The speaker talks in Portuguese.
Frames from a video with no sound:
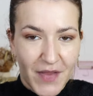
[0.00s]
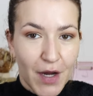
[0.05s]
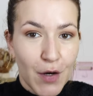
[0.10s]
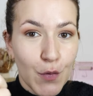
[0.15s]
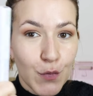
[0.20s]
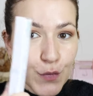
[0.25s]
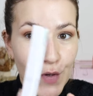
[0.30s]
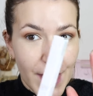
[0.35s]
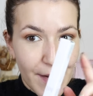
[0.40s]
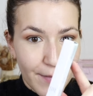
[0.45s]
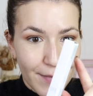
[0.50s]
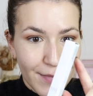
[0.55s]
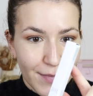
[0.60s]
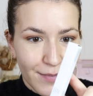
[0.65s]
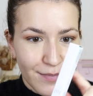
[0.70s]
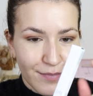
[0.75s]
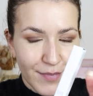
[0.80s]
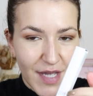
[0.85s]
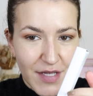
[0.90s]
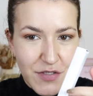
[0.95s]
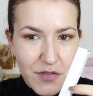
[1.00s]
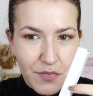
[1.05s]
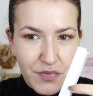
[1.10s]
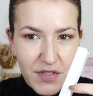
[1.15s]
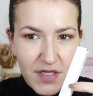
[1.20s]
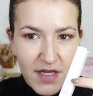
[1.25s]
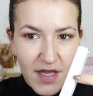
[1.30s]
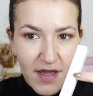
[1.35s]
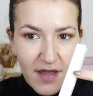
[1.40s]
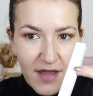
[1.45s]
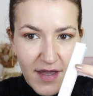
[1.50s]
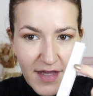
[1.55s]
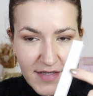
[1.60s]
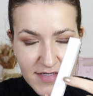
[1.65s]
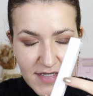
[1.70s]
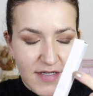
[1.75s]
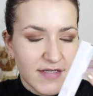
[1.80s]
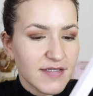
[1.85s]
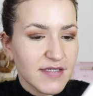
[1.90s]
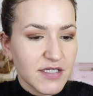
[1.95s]
Ram, é só porque é
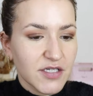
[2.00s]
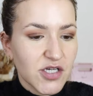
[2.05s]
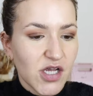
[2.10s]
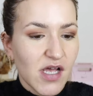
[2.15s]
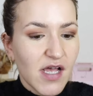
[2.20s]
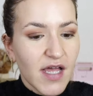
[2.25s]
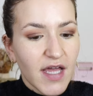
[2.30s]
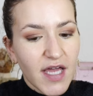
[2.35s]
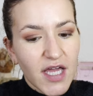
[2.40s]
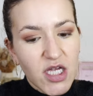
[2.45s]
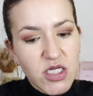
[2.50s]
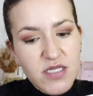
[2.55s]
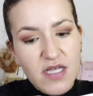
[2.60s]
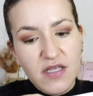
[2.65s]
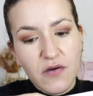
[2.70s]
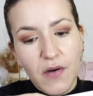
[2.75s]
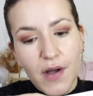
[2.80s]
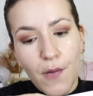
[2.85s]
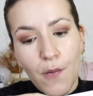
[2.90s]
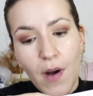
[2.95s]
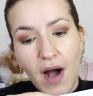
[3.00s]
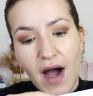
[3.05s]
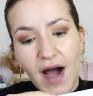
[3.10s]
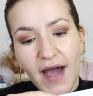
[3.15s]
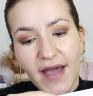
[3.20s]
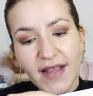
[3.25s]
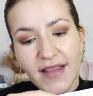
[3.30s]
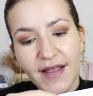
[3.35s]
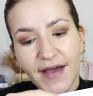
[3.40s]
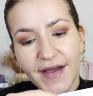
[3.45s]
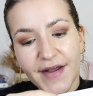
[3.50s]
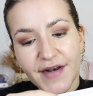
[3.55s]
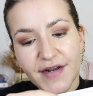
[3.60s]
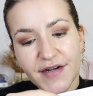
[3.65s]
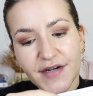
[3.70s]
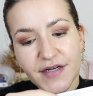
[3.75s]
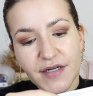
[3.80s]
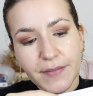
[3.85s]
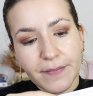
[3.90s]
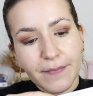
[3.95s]
assim que se diz. Este então é o
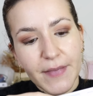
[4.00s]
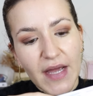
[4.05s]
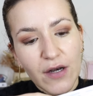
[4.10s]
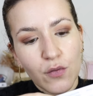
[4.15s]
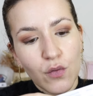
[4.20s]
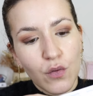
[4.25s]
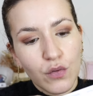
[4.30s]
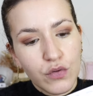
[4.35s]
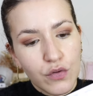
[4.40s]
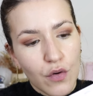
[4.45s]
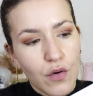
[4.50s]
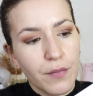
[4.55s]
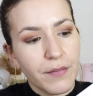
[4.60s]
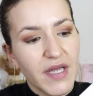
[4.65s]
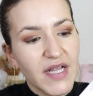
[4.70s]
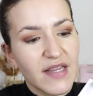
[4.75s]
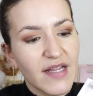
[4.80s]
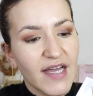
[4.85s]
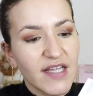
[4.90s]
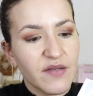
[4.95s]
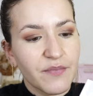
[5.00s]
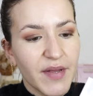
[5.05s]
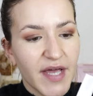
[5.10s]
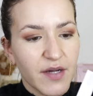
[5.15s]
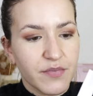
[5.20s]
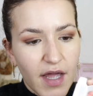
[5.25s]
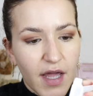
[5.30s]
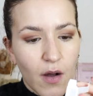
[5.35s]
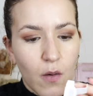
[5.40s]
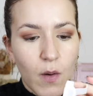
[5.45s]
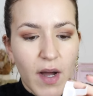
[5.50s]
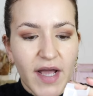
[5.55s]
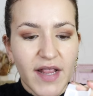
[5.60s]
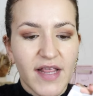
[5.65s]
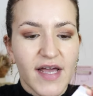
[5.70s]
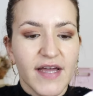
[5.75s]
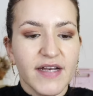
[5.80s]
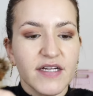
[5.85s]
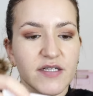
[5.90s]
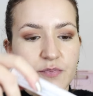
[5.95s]
eyeliner no tom Midnight Black. É um
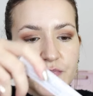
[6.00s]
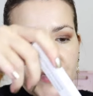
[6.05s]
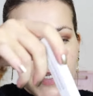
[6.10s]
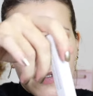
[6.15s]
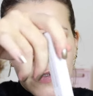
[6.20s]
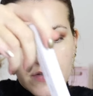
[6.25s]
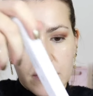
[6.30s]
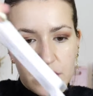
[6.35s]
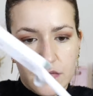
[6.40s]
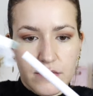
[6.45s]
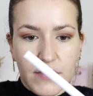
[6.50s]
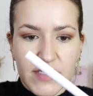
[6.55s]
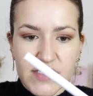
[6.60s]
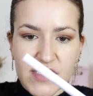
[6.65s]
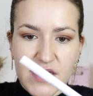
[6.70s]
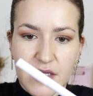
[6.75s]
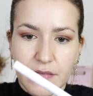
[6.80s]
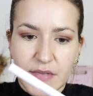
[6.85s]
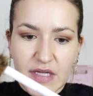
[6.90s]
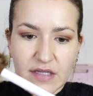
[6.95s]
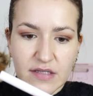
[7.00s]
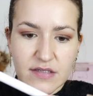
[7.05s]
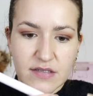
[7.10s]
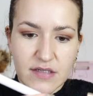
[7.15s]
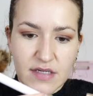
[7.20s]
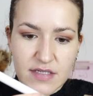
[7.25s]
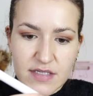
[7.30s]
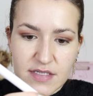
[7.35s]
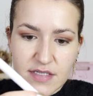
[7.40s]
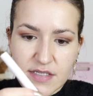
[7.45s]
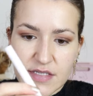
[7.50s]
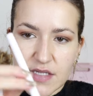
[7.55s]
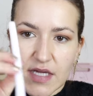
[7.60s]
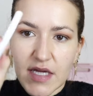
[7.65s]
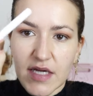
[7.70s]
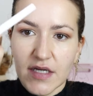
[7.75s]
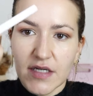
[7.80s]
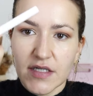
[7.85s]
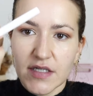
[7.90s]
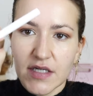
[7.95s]
eyeliner preto, basicamente
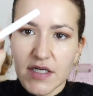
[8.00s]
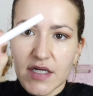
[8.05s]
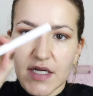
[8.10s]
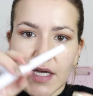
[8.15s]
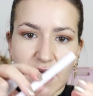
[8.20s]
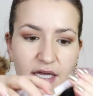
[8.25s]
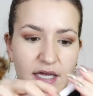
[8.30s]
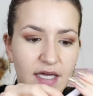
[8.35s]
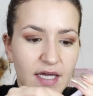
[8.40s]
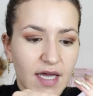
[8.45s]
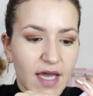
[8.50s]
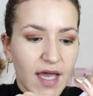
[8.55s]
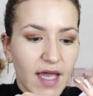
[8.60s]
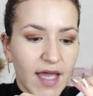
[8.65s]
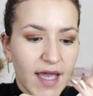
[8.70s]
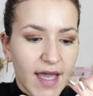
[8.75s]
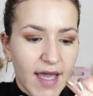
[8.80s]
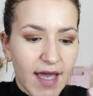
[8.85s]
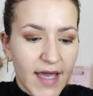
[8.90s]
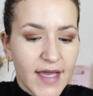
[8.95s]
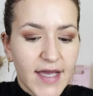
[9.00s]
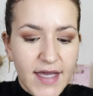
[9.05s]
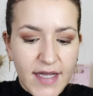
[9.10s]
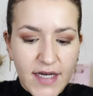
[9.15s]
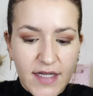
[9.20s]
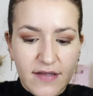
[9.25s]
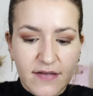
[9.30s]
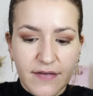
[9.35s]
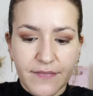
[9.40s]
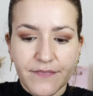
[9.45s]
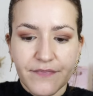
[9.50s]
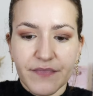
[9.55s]
assim, e é em caneta,